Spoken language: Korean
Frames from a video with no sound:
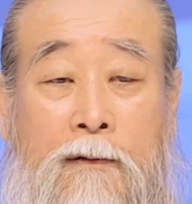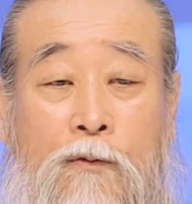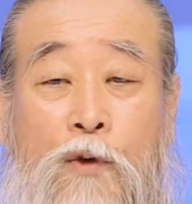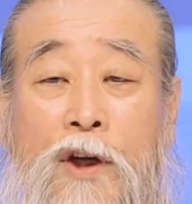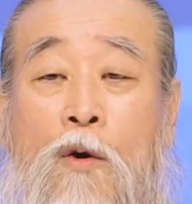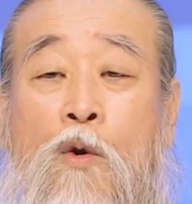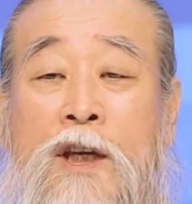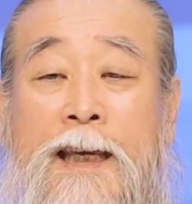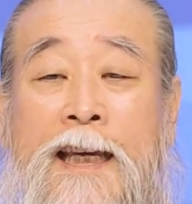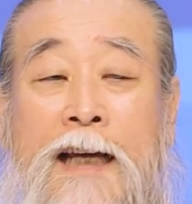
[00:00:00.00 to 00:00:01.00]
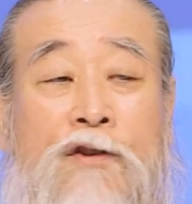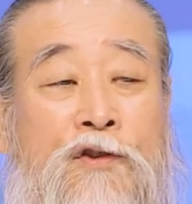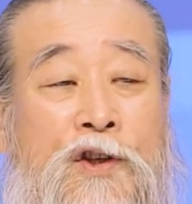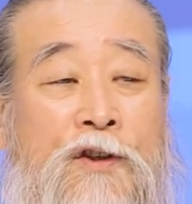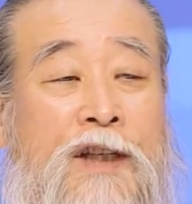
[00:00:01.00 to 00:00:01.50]
우리 홍이 인간
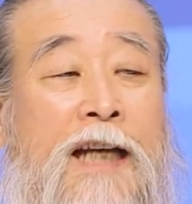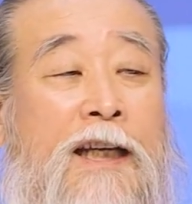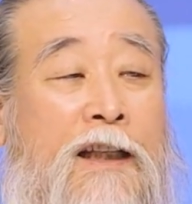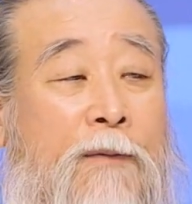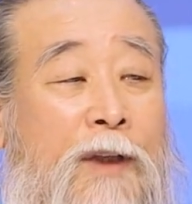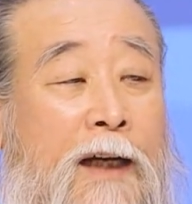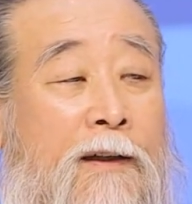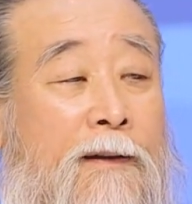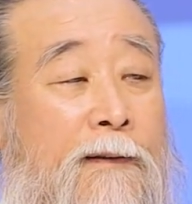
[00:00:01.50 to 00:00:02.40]
정신을 살려야 됩니다.